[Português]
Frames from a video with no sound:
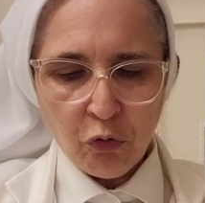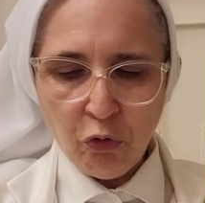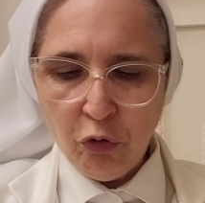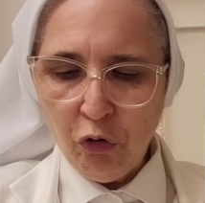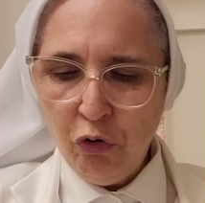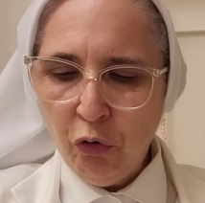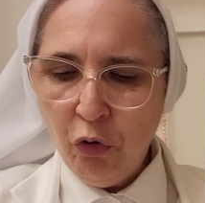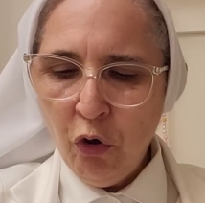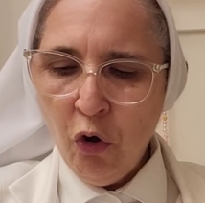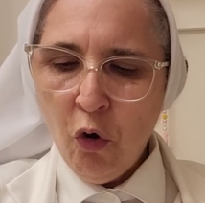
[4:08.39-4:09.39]

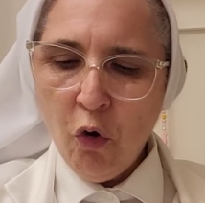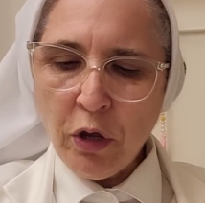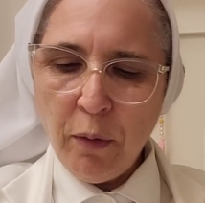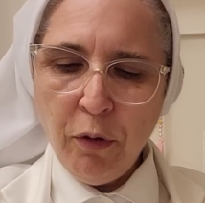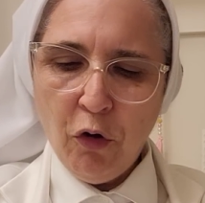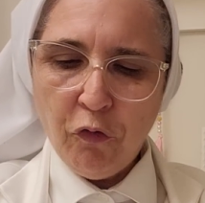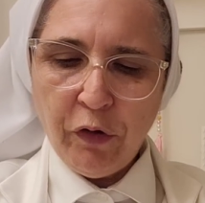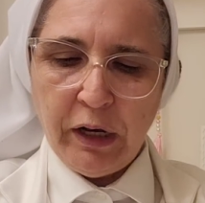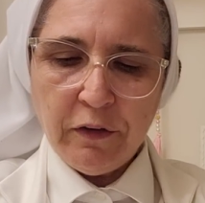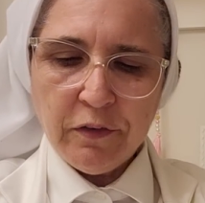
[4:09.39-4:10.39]
Tudo o que me
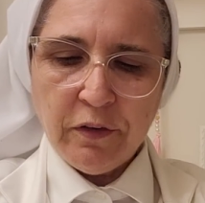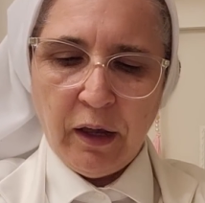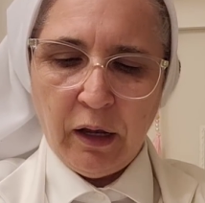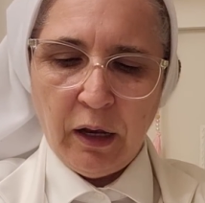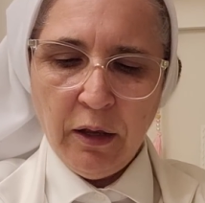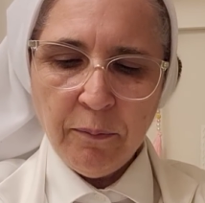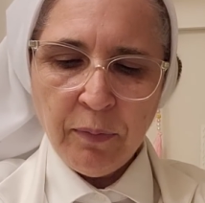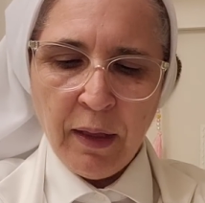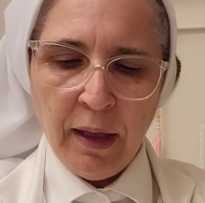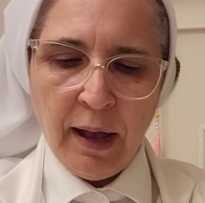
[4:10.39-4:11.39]

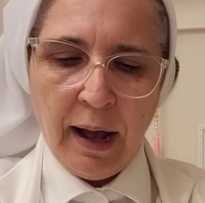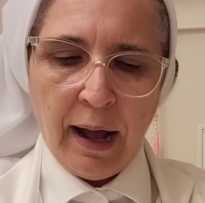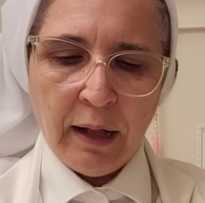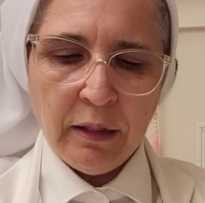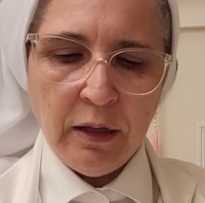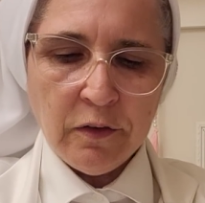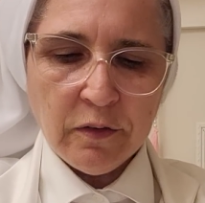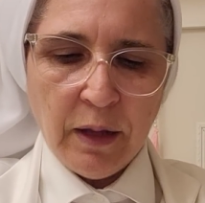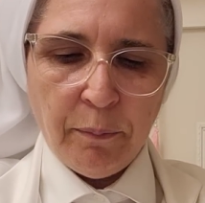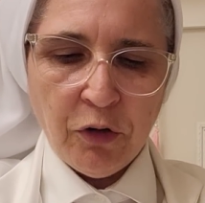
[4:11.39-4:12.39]
oferecerem, ali
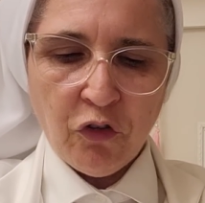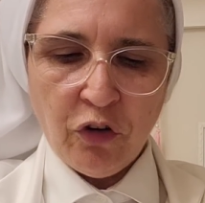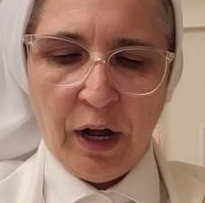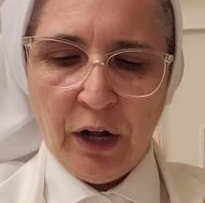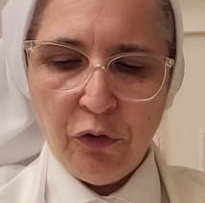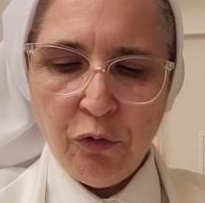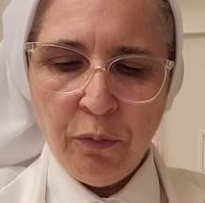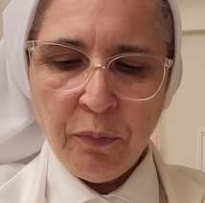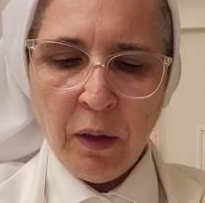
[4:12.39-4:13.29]
está manchado.